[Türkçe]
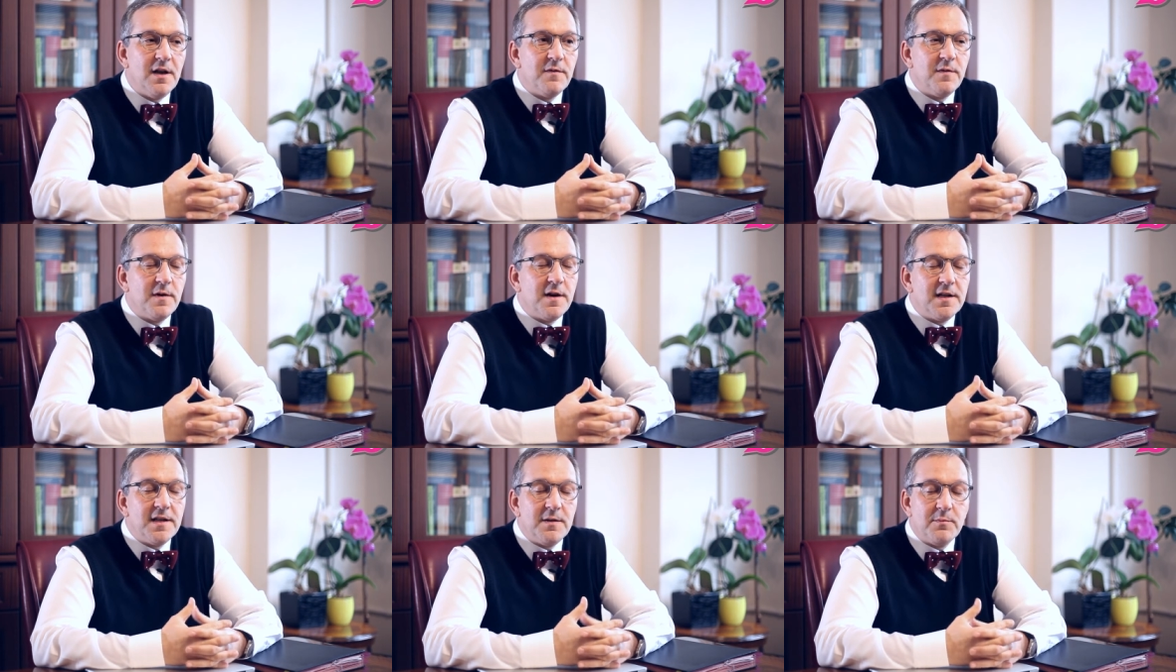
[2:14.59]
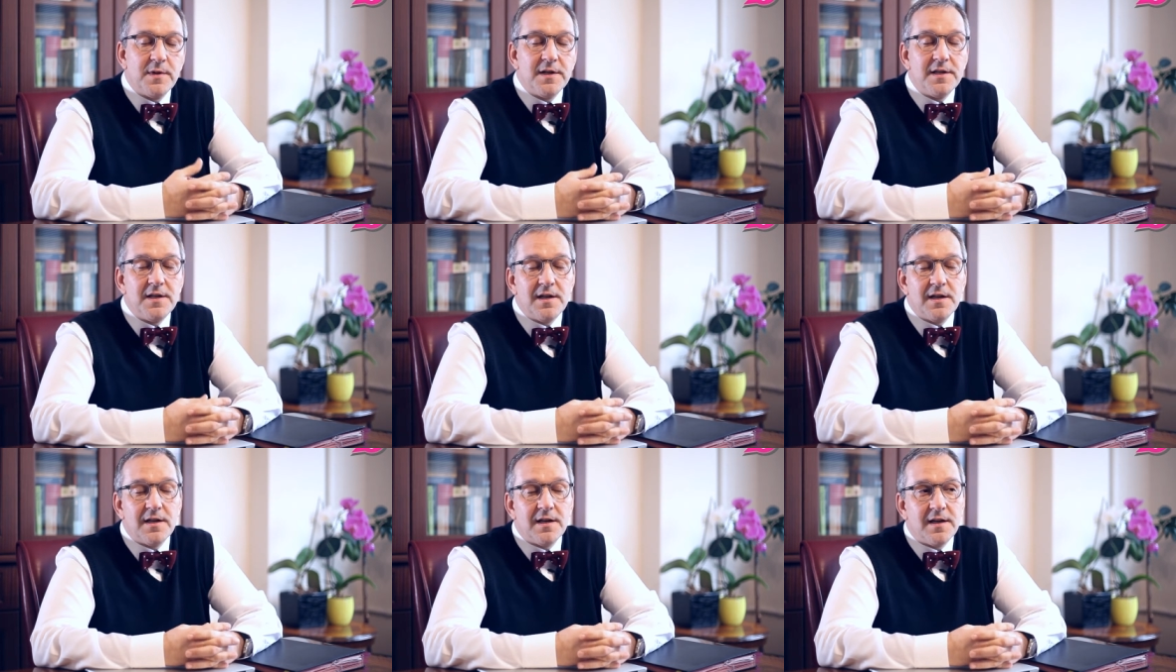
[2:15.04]
Fakat
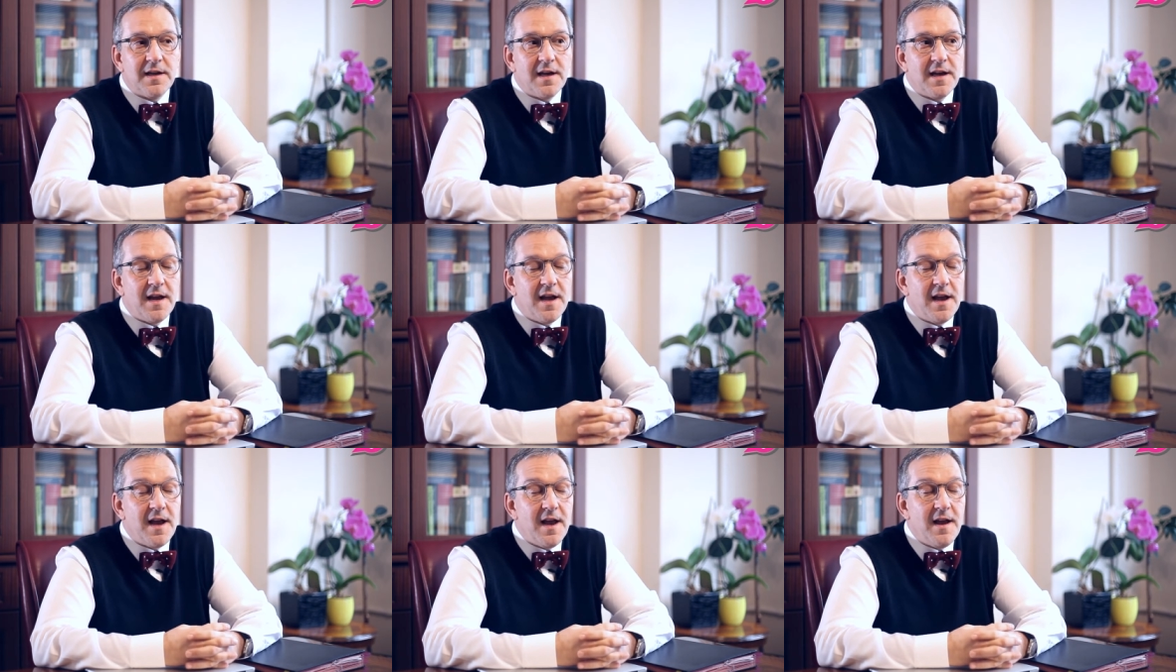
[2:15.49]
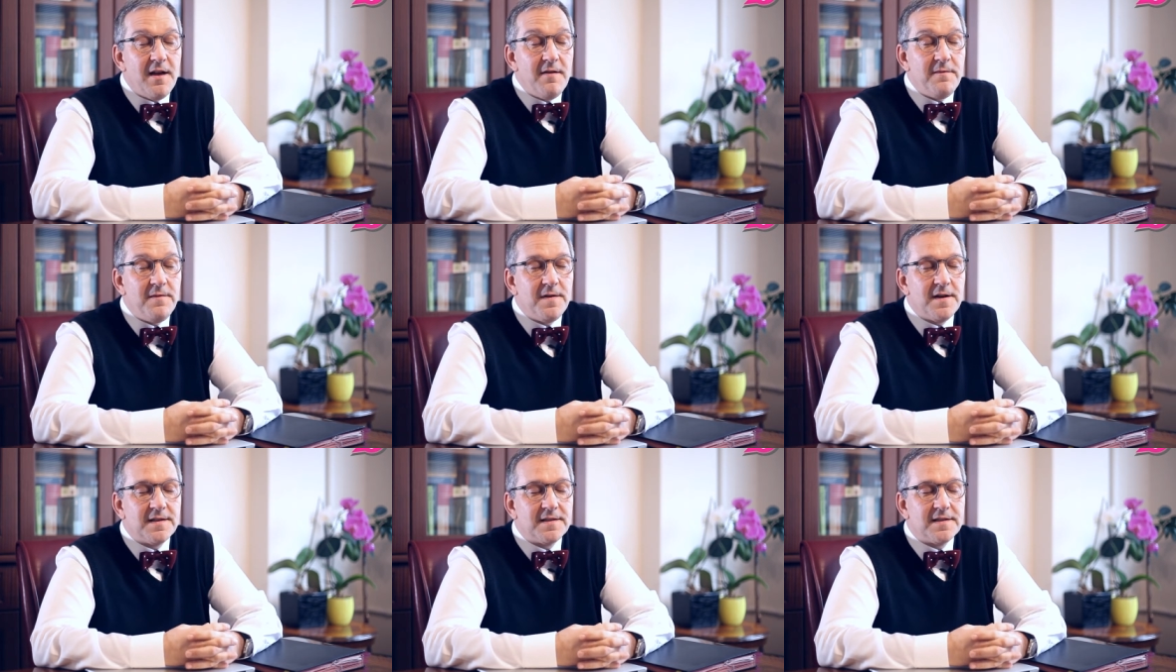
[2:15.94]
bana
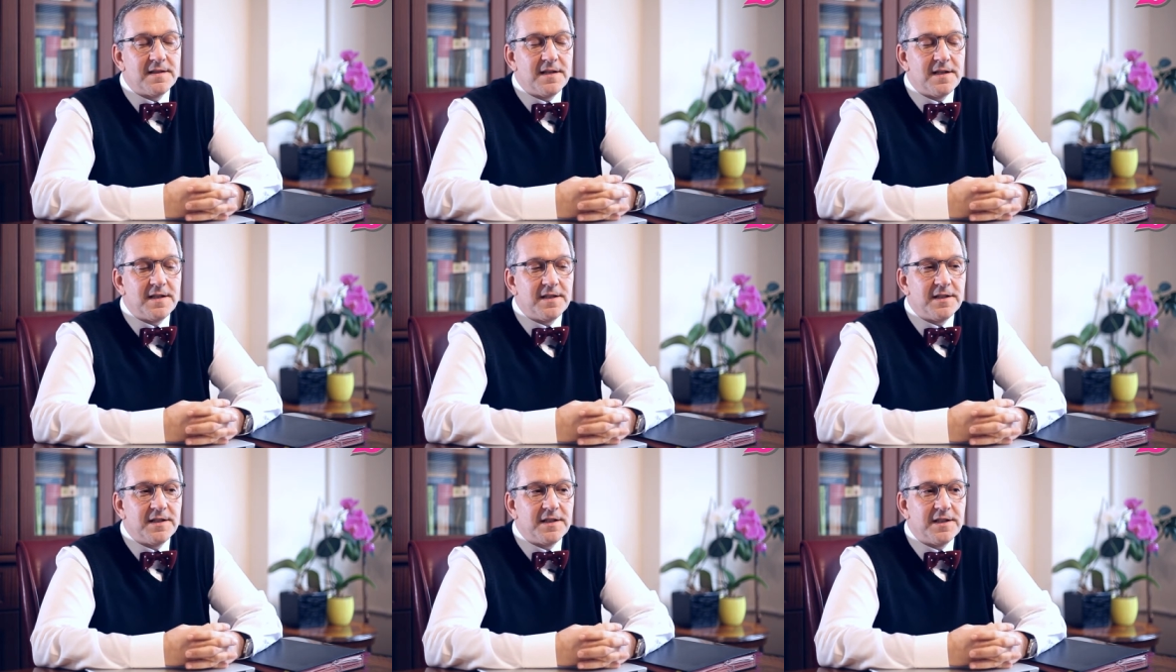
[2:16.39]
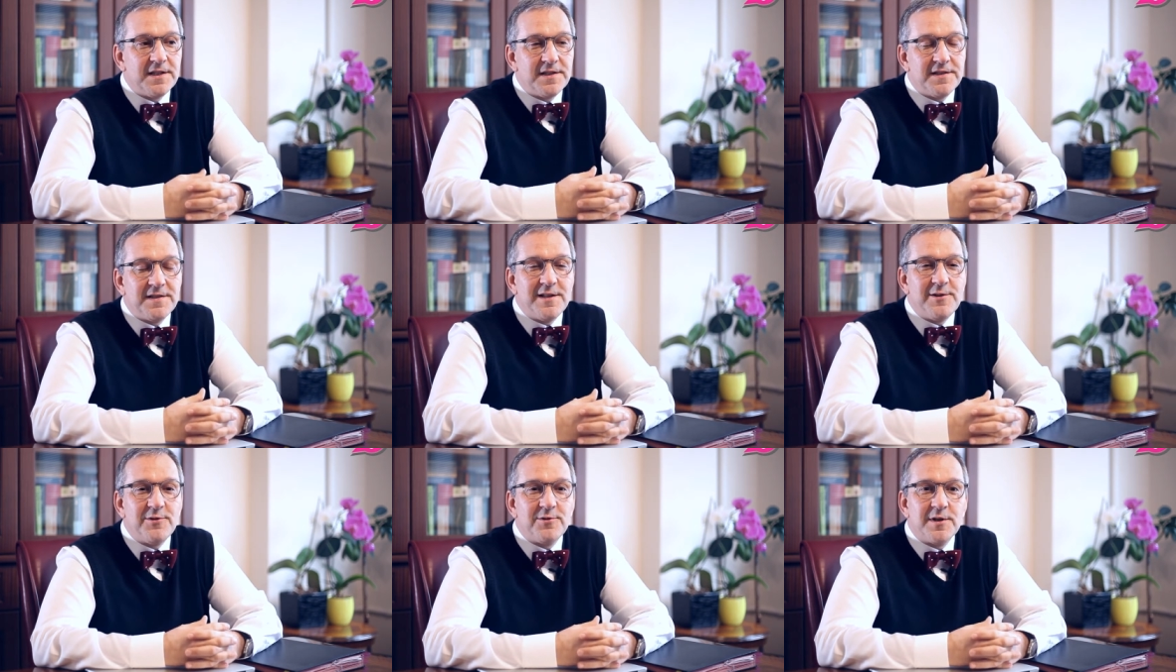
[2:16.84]
en fazla hani
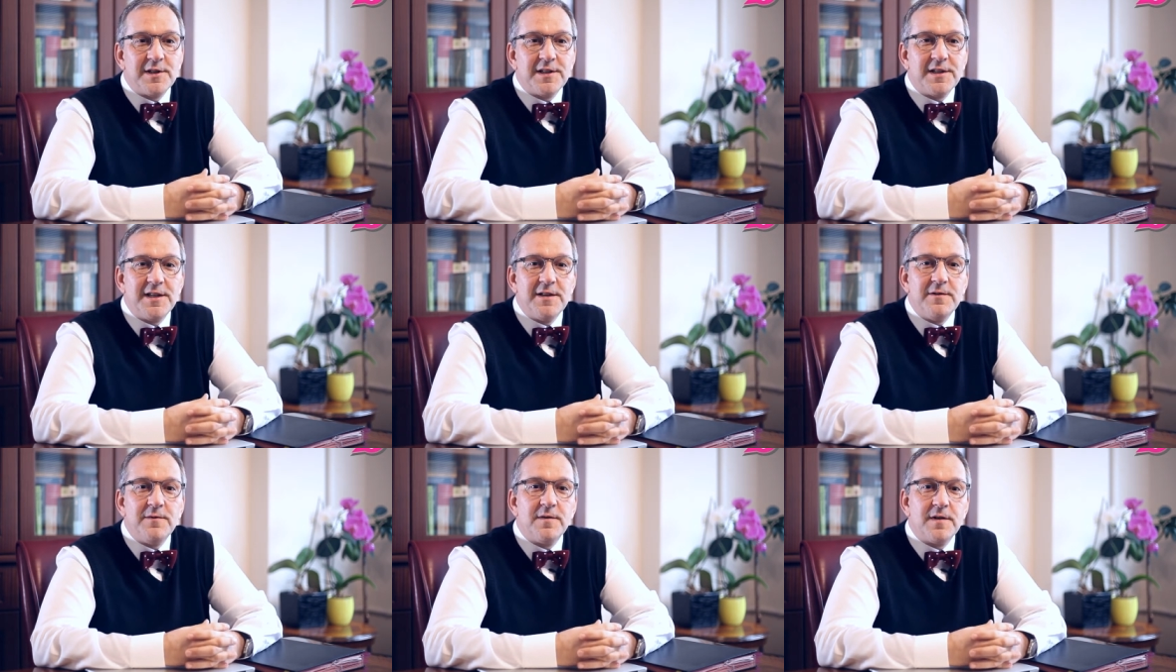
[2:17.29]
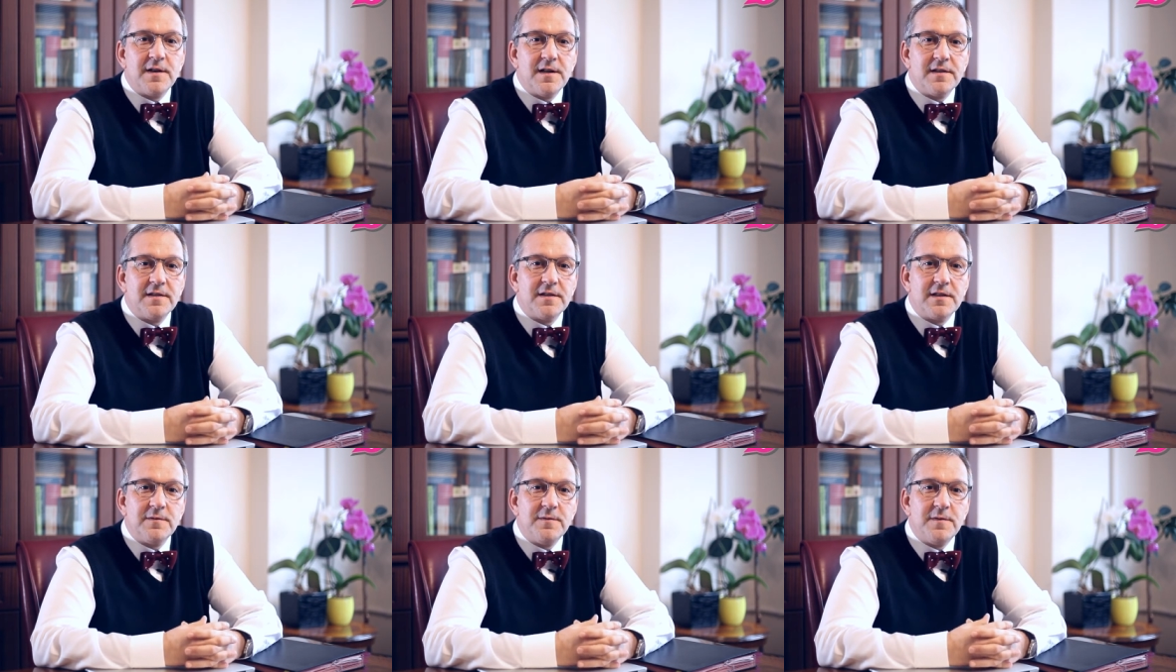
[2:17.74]
kişisel olarak keyif
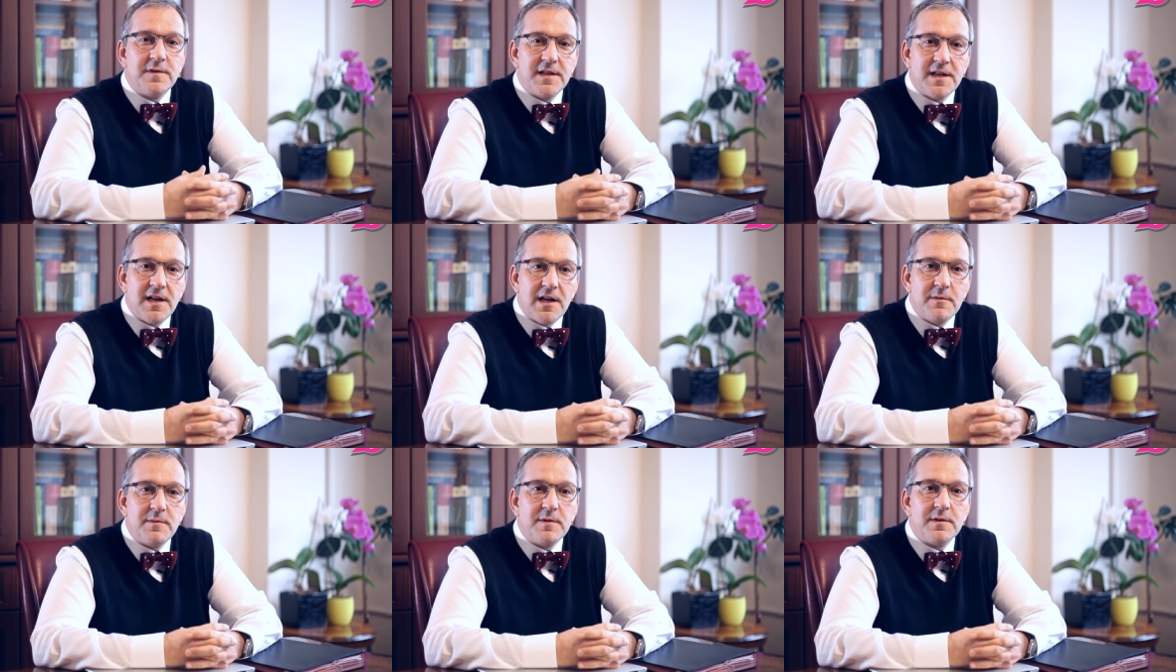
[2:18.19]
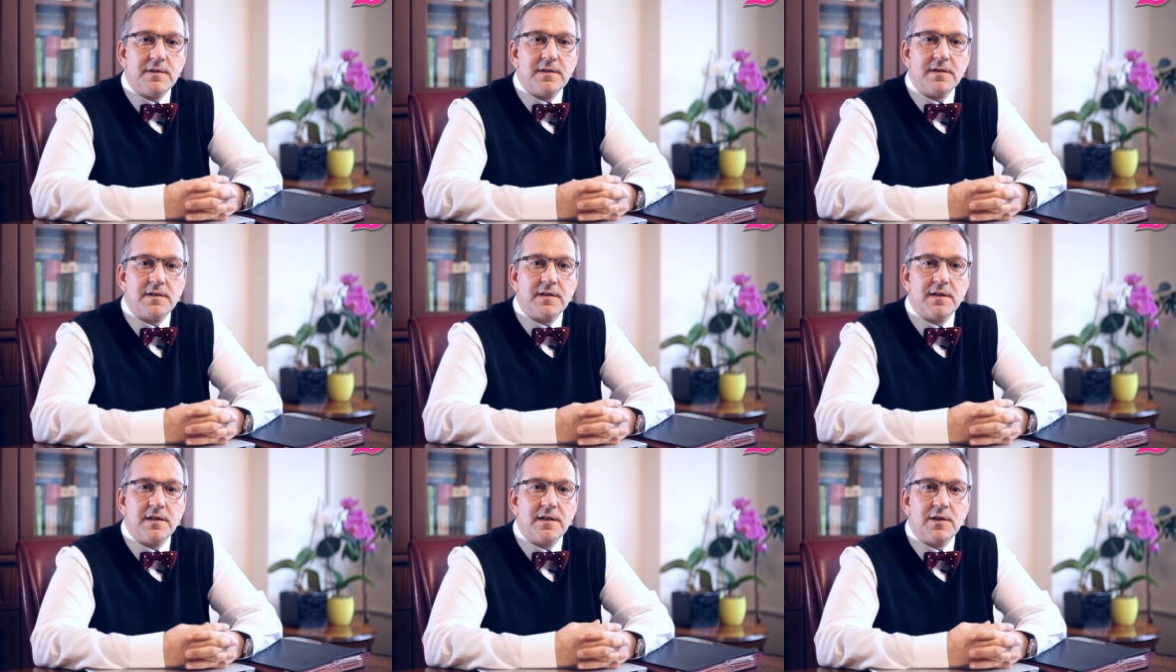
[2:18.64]
veren tarafı rekabet